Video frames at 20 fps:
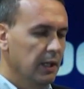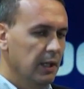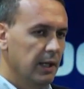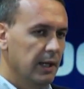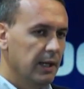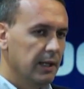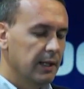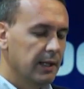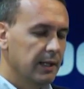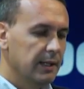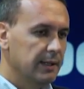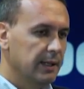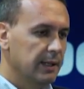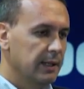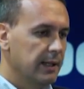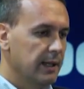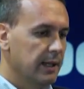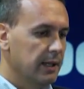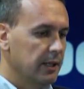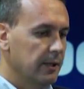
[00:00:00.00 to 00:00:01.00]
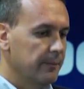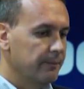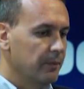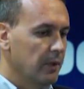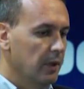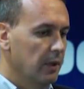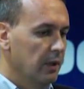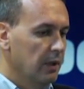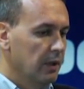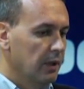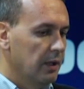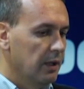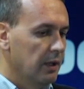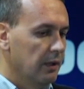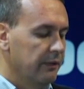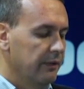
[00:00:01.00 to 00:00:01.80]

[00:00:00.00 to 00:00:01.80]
anche italiana. Uh,